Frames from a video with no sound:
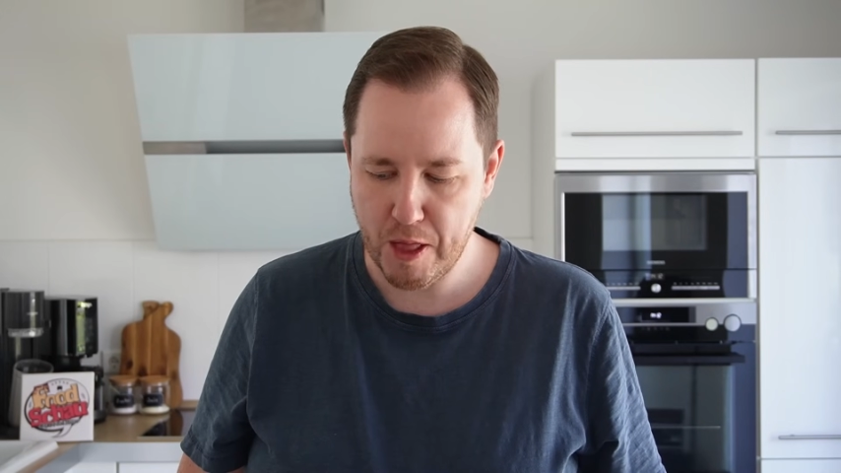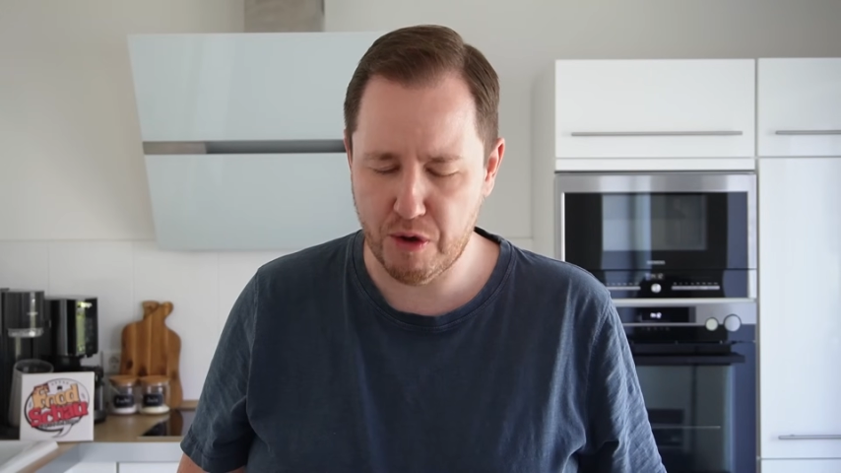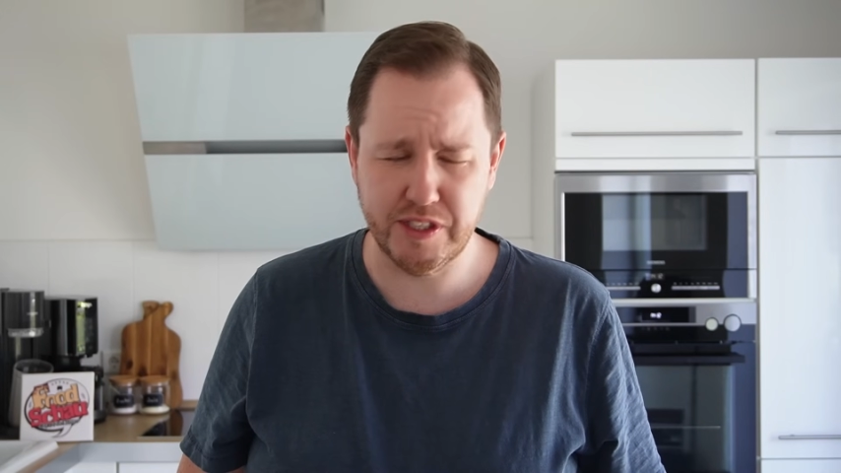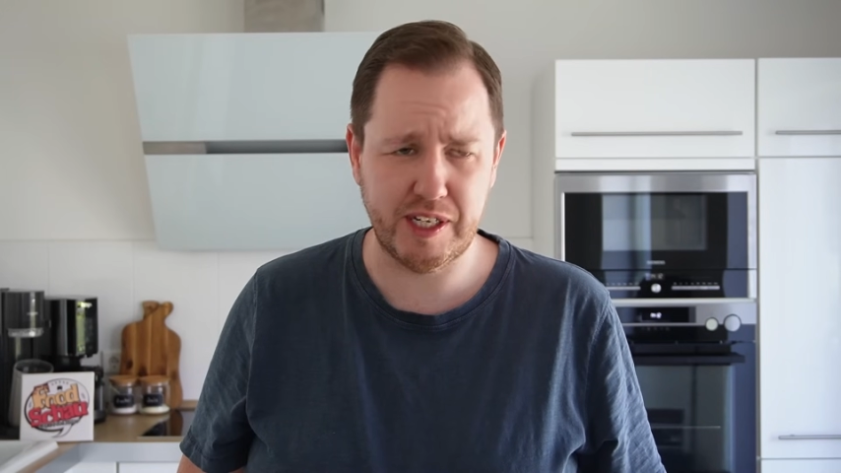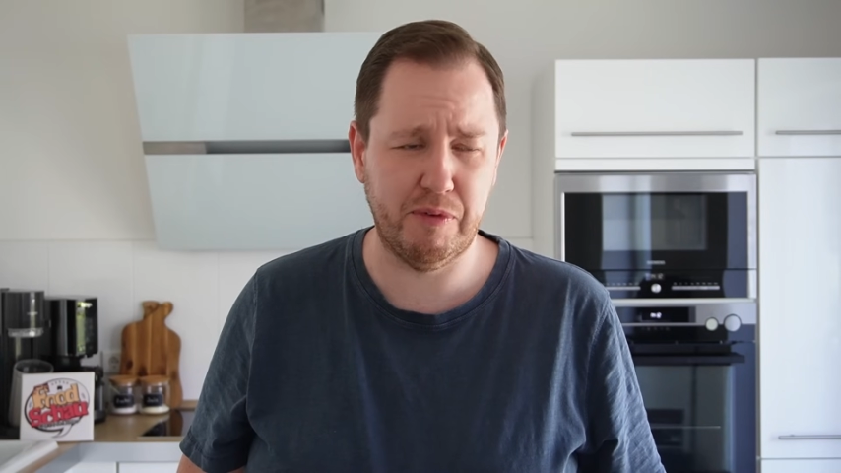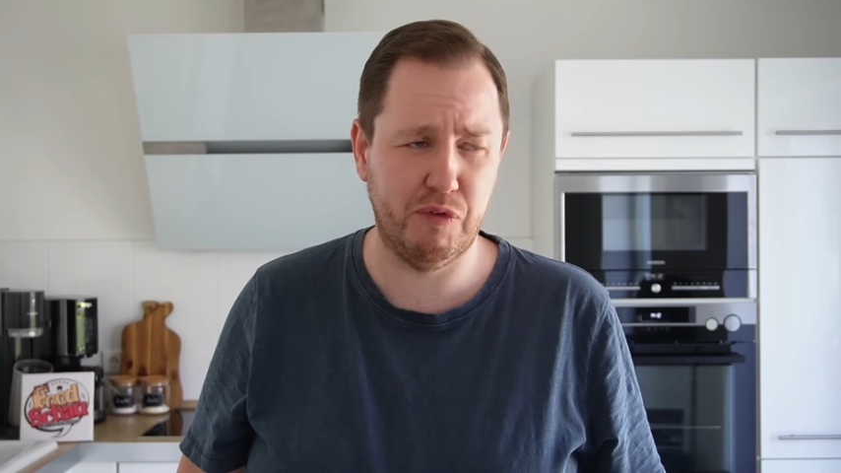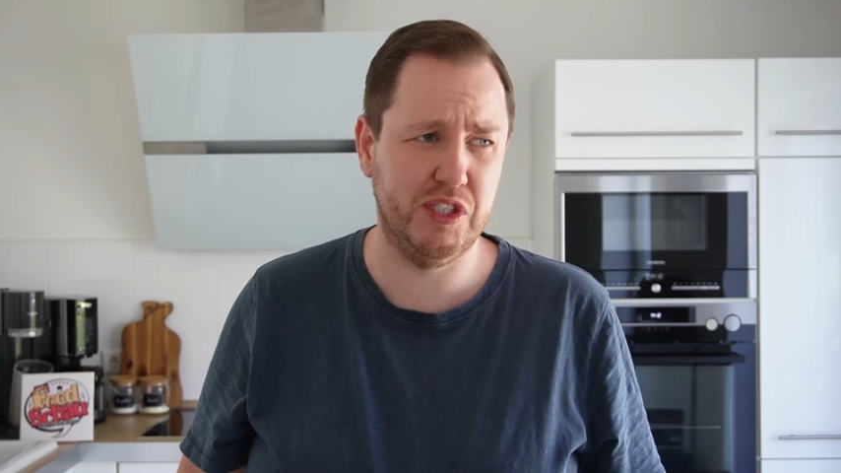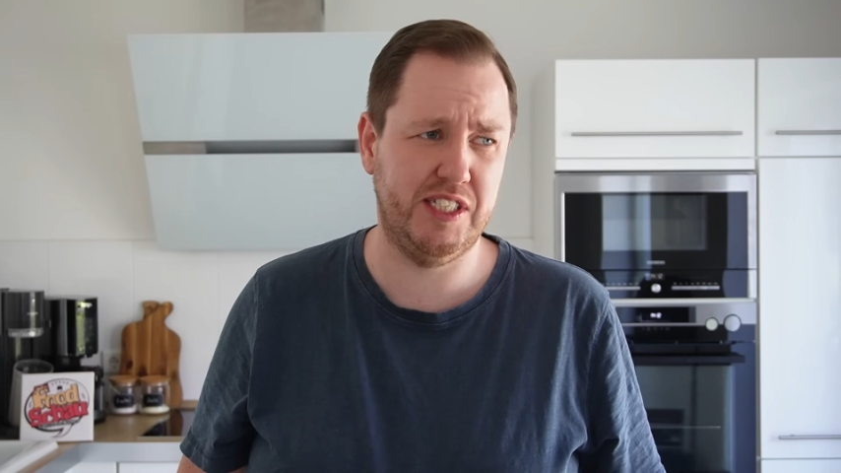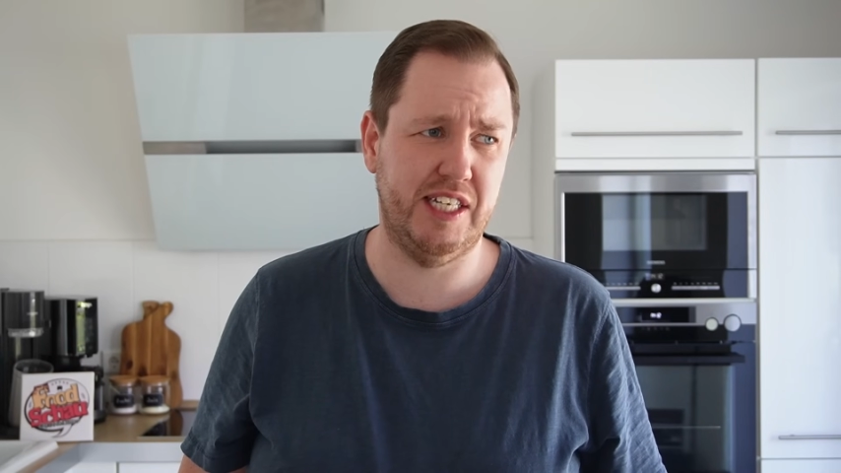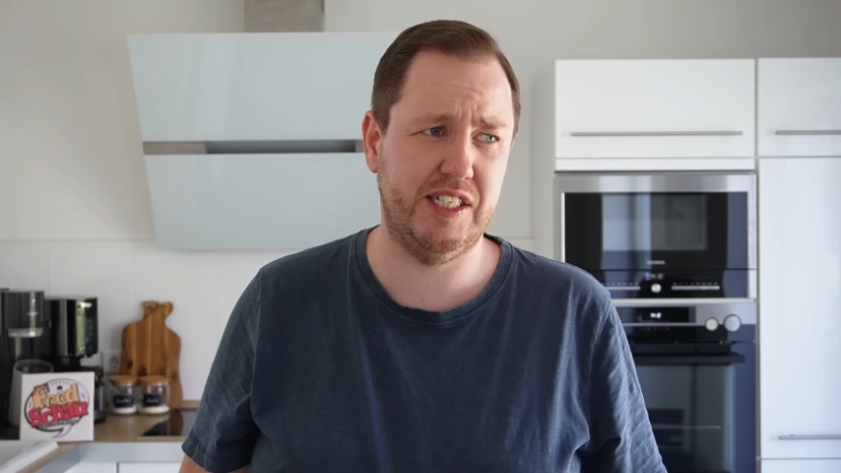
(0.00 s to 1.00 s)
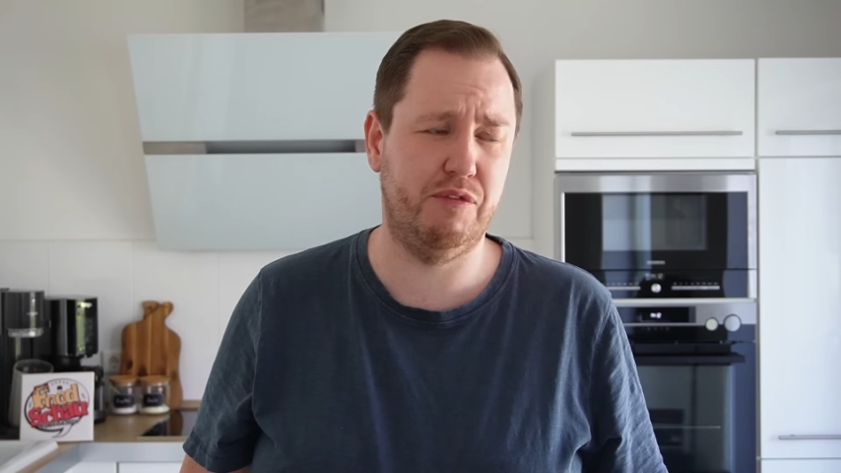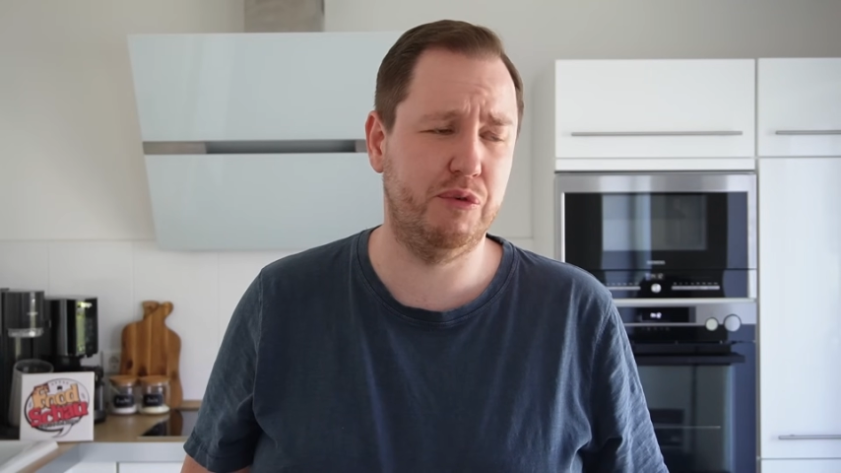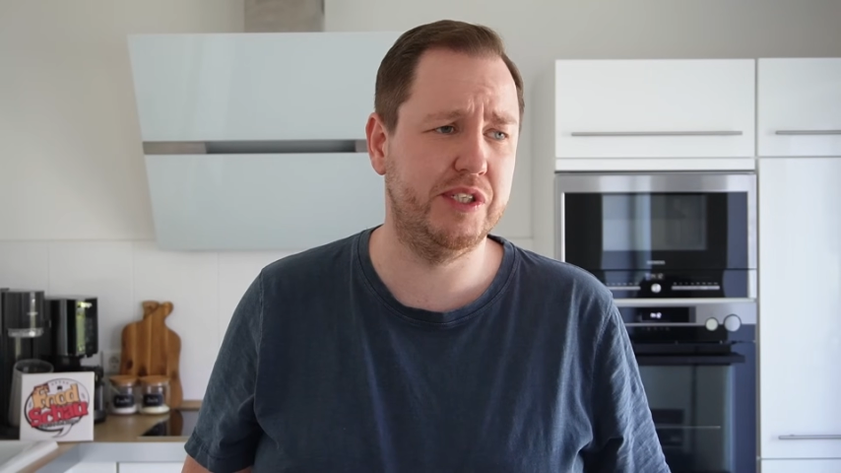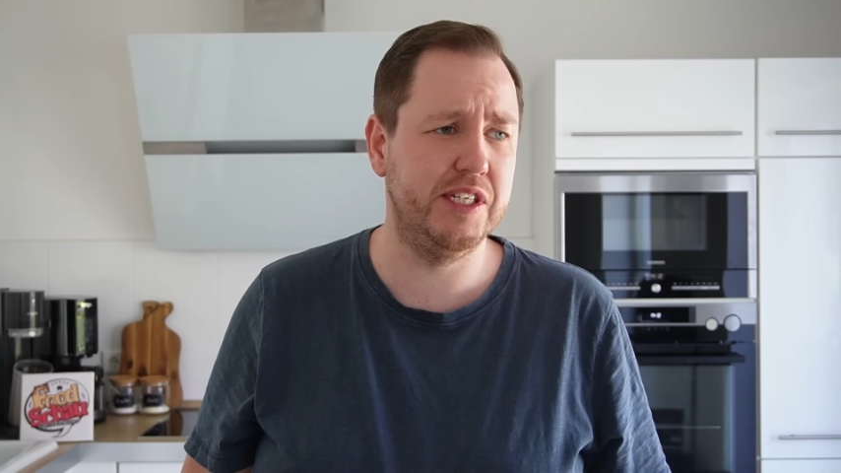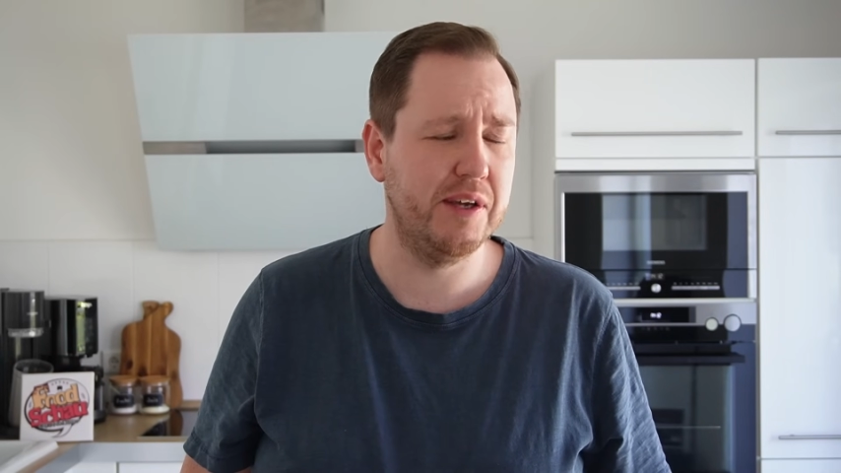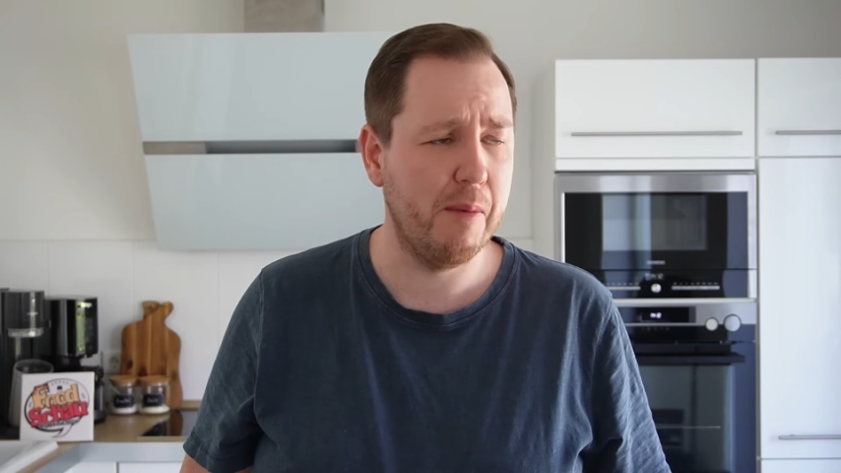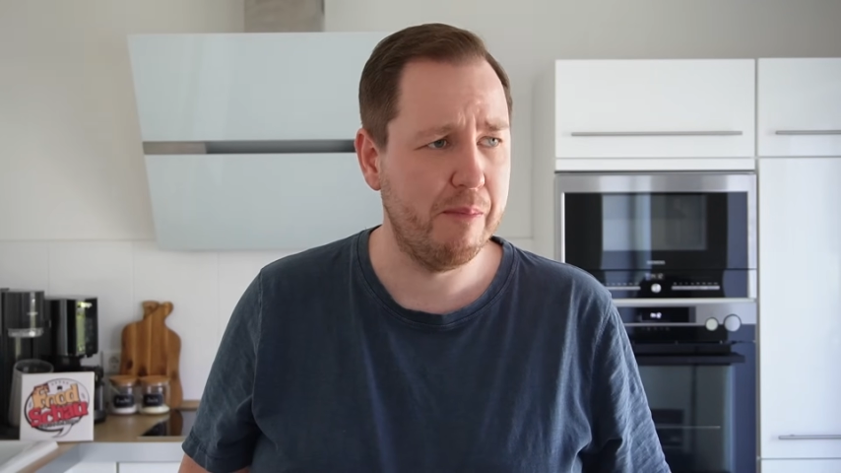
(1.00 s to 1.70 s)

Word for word: Oh, ist aber wirklich sehr, sehr flüssig.